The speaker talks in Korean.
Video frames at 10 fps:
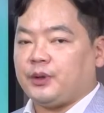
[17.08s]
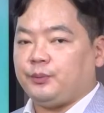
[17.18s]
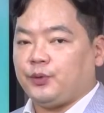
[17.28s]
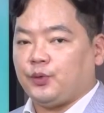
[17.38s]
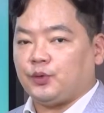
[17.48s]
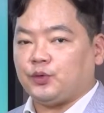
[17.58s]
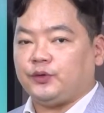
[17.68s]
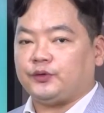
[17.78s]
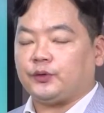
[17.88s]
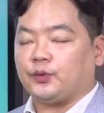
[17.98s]
발표도
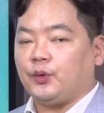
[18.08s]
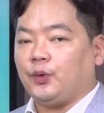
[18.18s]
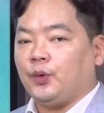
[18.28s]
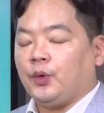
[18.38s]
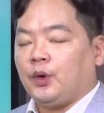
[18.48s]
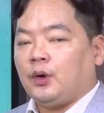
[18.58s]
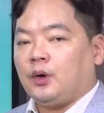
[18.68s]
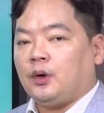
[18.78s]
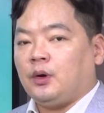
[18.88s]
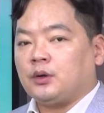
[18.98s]
있었고,
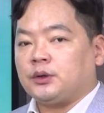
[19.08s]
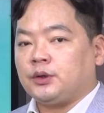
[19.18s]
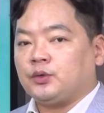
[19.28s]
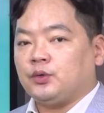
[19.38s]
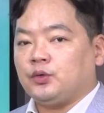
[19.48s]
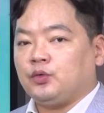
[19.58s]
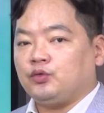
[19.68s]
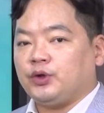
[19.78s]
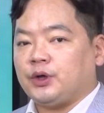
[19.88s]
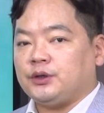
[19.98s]
어, 그리고
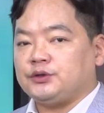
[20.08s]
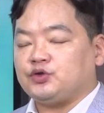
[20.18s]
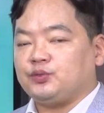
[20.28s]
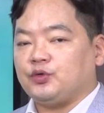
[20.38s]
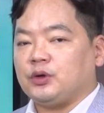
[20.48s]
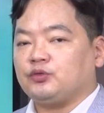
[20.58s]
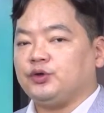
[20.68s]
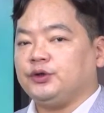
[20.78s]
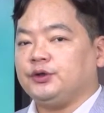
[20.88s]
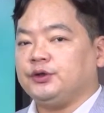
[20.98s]
우리가 이제
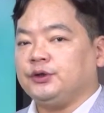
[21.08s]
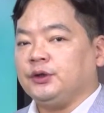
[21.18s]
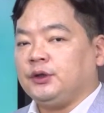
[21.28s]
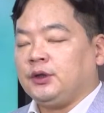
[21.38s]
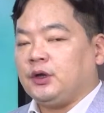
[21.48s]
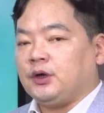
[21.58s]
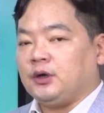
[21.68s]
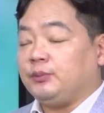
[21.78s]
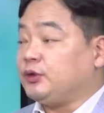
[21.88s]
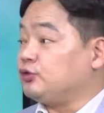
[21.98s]
주목하고 있는,
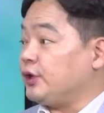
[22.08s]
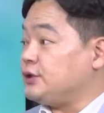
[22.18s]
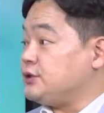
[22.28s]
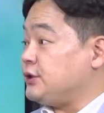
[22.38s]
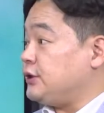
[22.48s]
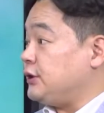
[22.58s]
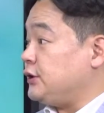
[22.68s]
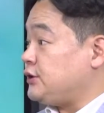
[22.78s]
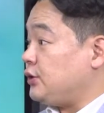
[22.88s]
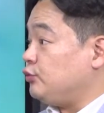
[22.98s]
어, 미국의 이제
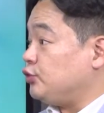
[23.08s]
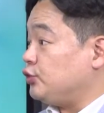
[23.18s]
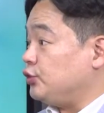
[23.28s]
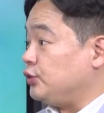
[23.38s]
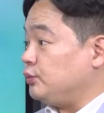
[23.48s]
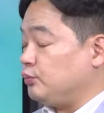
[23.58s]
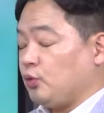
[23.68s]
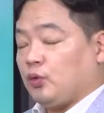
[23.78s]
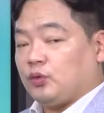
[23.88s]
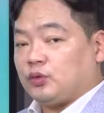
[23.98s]
실업률은
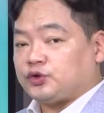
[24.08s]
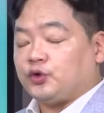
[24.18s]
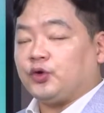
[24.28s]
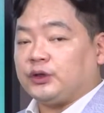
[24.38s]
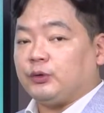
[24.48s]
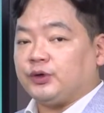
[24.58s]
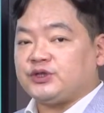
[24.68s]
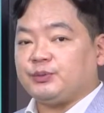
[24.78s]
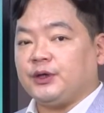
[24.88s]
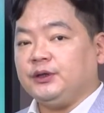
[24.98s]
뭐 저녁에
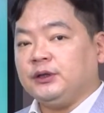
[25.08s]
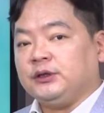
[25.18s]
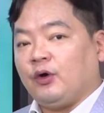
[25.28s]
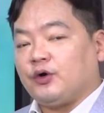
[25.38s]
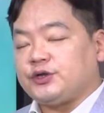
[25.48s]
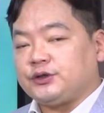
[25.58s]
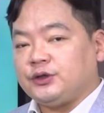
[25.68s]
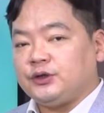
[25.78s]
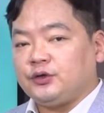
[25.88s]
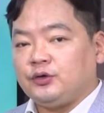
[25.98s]
나오겠지만
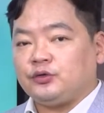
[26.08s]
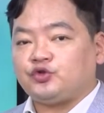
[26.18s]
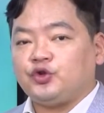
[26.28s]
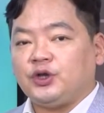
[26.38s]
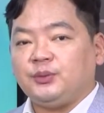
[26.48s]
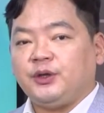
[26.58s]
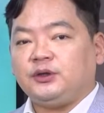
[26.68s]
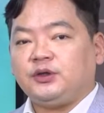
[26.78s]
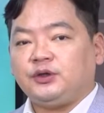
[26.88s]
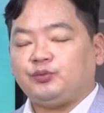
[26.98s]
어쨌든 이런 중요한
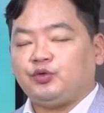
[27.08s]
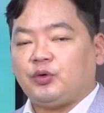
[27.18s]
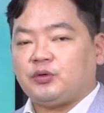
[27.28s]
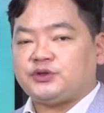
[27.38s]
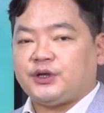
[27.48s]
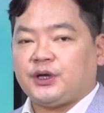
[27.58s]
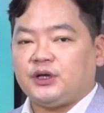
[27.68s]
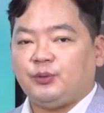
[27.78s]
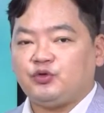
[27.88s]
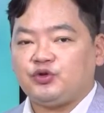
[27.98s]
이벤트에 불구하고 제가
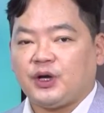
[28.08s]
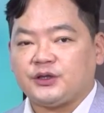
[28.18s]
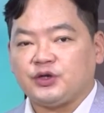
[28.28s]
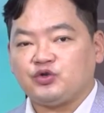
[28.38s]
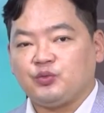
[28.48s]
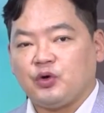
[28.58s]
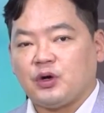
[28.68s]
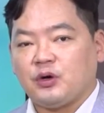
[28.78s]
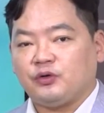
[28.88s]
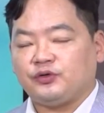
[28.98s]
이번 주에 가장
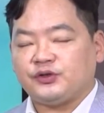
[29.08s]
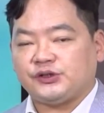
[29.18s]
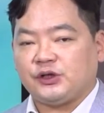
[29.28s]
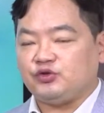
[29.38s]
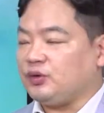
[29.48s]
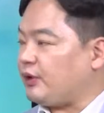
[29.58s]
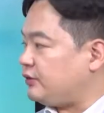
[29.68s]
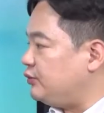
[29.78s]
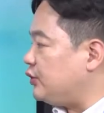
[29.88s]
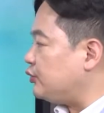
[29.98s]
주목한 것은 지난주에
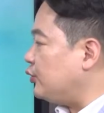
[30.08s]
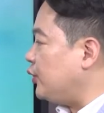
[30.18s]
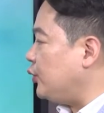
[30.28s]
말씀드렸던